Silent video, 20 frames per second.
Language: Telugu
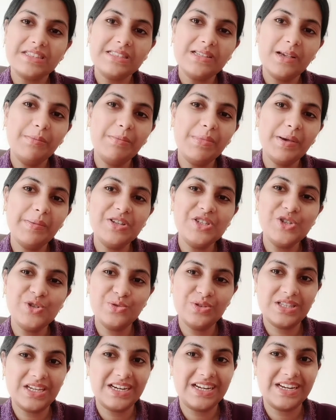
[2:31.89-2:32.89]
మేబీ జూన్
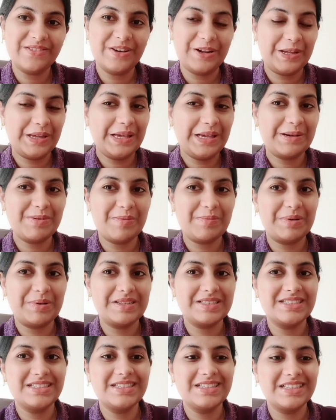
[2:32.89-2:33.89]
థర్టీ వరకు ఇంకా మా
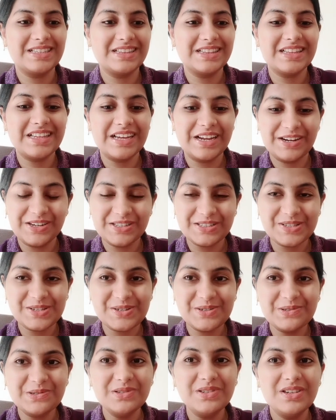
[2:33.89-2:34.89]
పరిస్థితి ఇంత
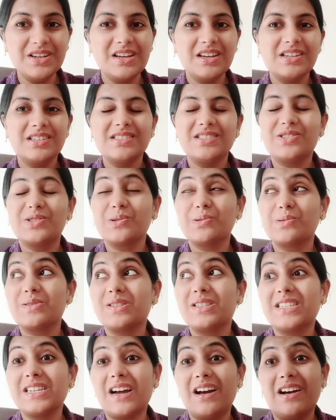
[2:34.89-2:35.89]
ఉండొచ్చు సో
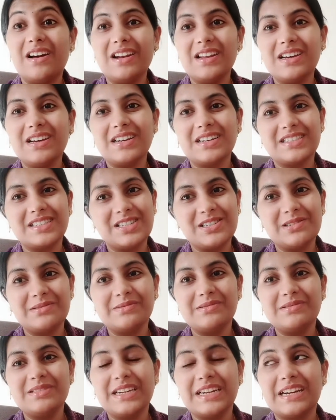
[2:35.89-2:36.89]
చాలా కష్టం
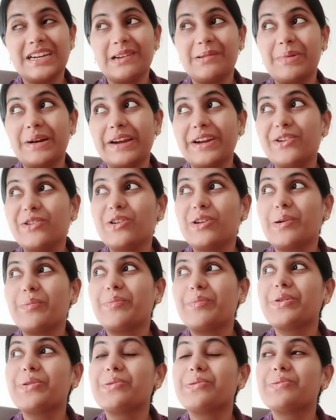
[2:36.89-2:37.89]
ఇట్లా బయట
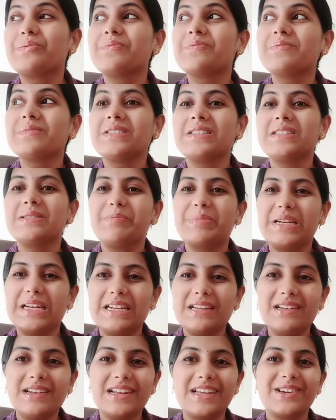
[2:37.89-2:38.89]
ఉన్నప్పుడు
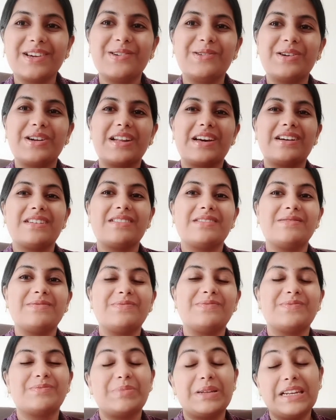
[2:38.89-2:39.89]
పిల్లలు లేకుండా
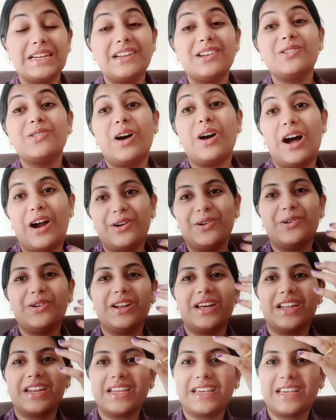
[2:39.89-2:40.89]
పిల్లలు
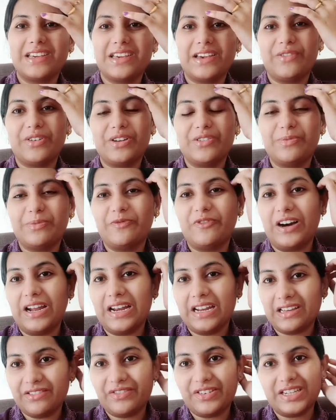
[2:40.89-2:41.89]
ఆడుకోవడానికి ఎవరు
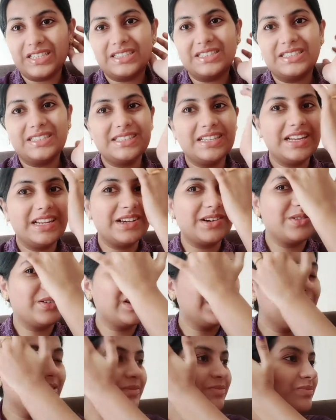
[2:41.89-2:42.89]
వాళ్ళకి ఫ్రెండ్స్
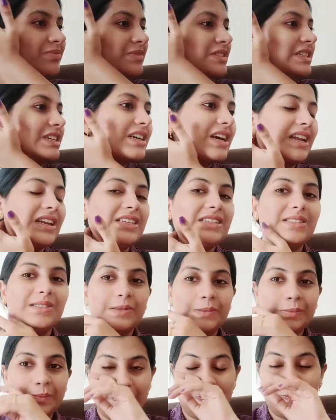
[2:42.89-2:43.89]
లేకుండా
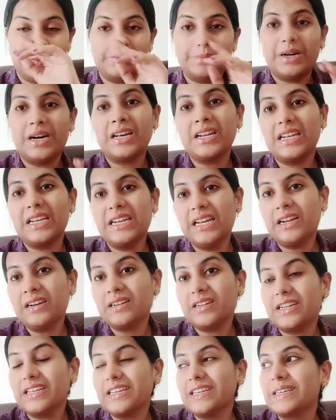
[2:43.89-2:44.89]
కనీసం
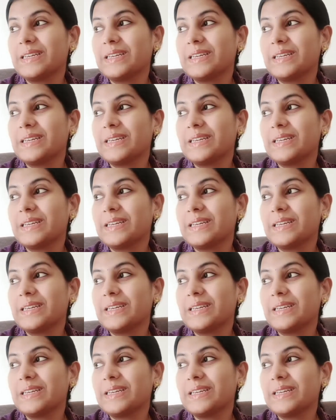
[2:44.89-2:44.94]
ఇలాంటి